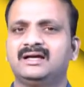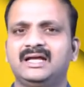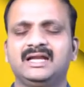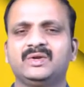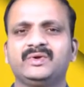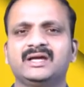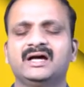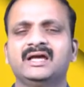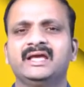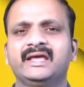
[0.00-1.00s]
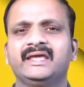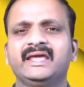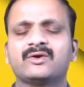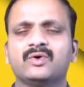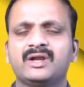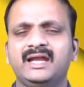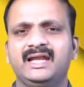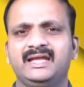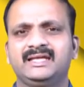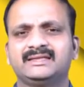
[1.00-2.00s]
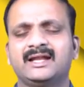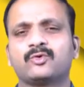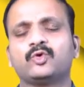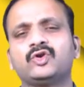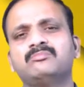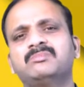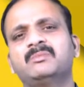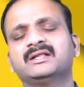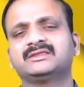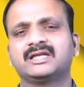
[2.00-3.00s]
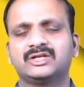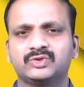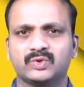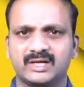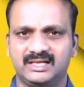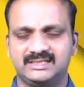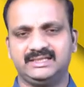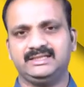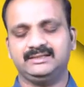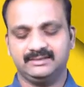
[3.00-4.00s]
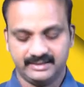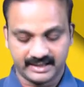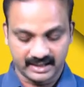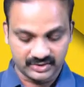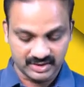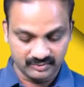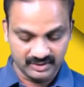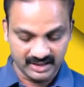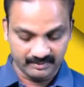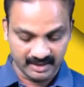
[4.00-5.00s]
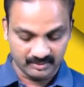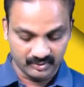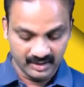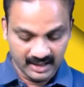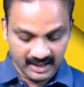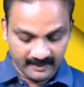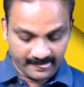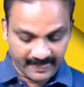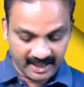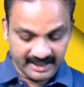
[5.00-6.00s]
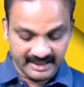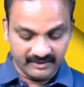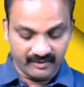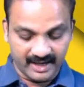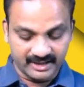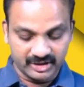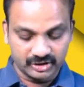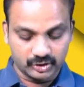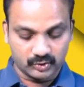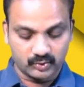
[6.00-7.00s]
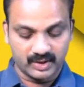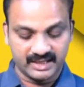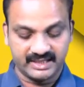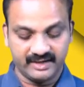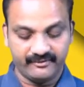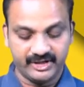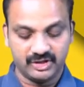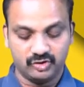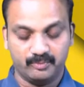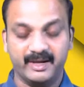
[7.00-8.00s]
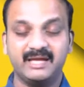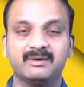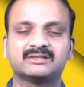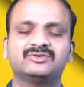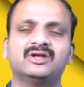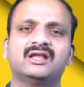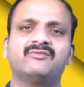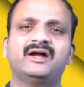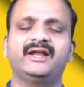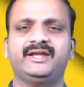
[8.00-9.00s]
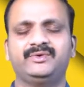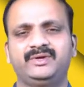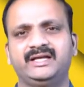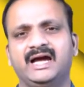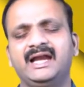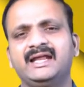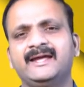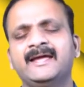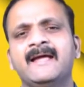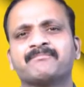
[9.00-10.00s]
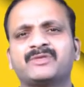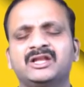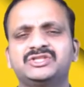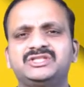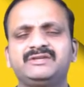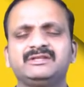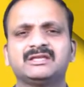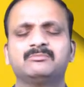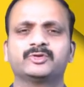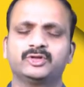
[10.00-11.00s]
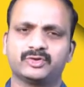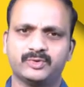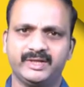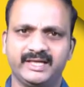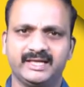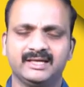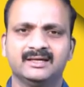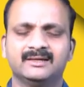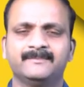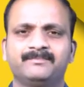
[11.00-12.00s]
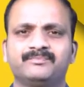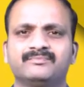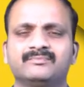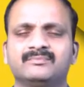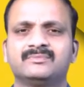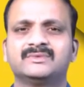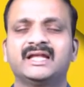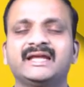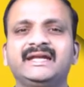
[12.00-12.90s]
హలలుయ ఈ కొర్నేలి తన కుటుంబం అంతటితో కలిసి ఇక్కడ చదివితే మనము తన ఇంటి వారందరితో కూడా దేవుని ఎందు భయభక్తులు గలవాడై ఉండి అంటే తన జీవితం మొదలుకొని తన